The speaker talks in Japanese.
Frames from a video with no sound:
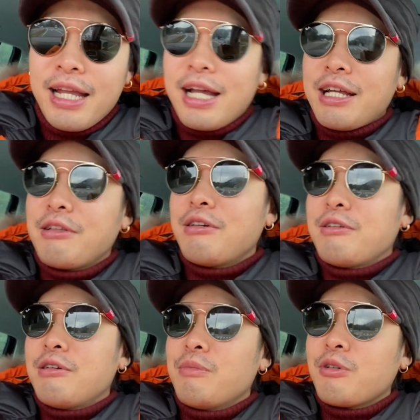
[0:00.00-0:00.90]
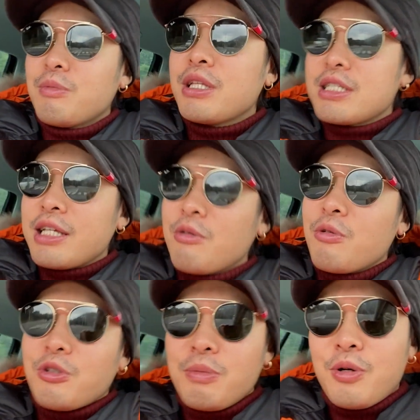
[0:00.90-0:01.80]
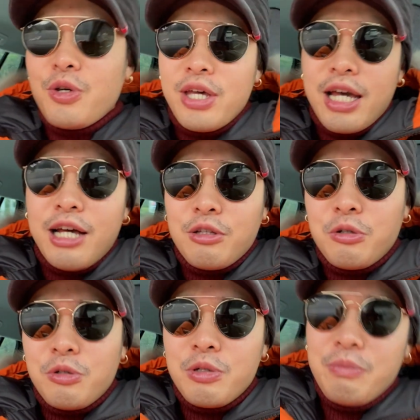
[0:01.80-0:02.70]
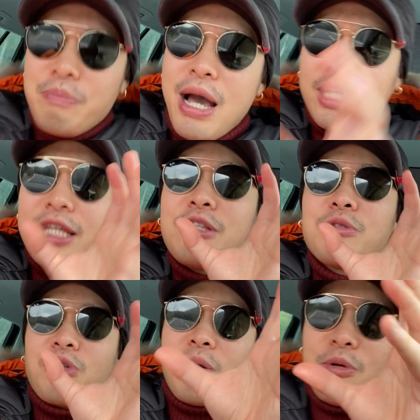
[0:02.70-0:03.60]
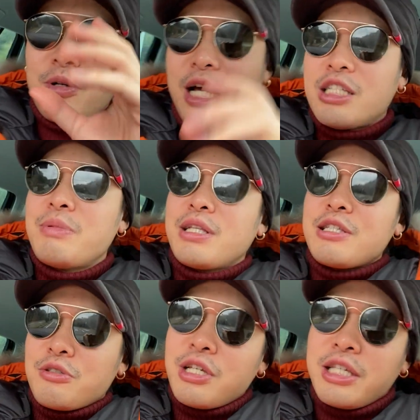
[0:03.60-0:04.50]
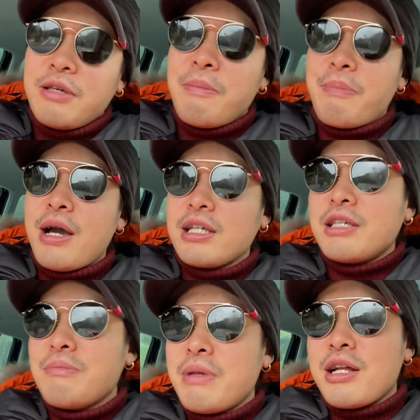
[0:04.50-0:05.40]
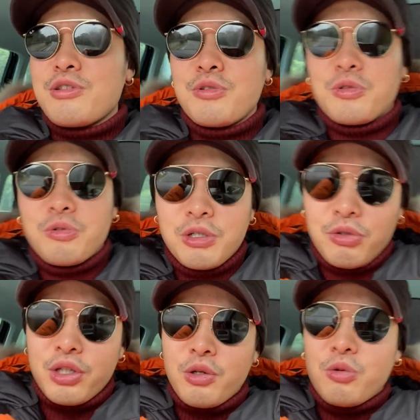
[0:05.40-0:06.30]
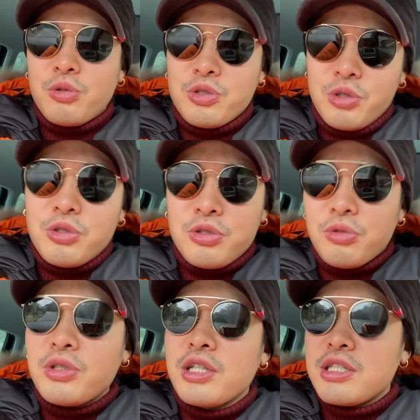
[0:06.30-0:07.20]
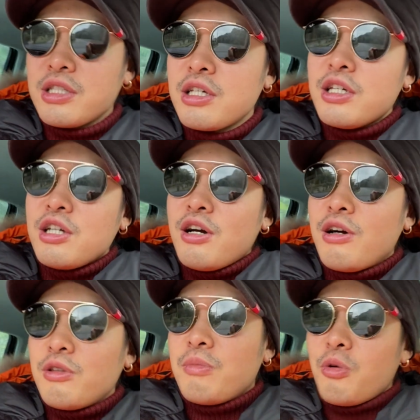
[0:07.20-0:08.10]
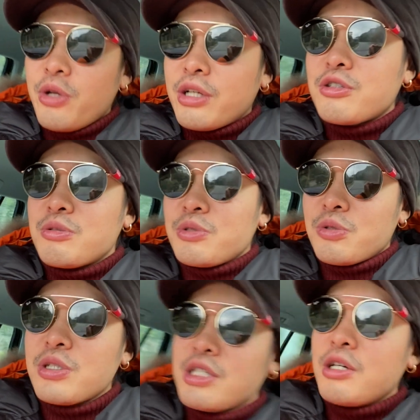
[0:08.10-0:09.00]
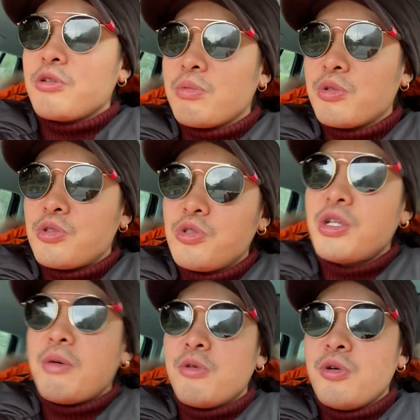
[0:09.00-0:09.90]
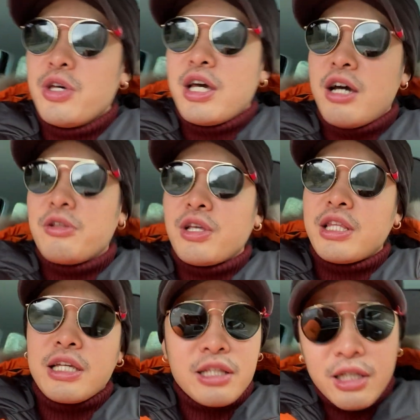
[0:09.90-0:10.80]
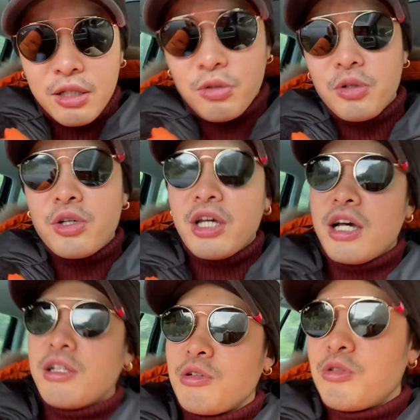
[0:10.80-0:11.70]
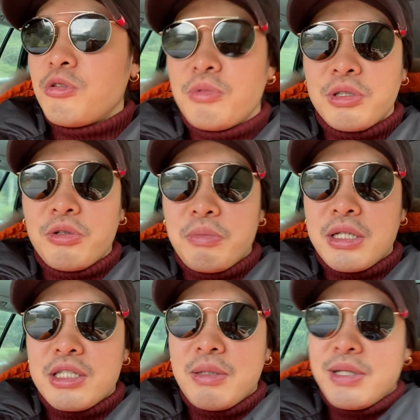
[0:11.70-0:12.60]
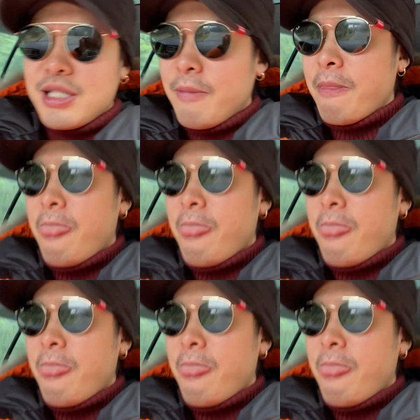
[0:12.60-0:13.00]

あのー、僕もですね、今後とも、あのー、バーキンとかも始めたんですよ、最近。バーキンマラソンの動画とか結構視聴率良くてですね、あの、ロレックスもそうですけれども、中断も、あの、やっていきたいなと、あの、思っておりますね、皆さん、あ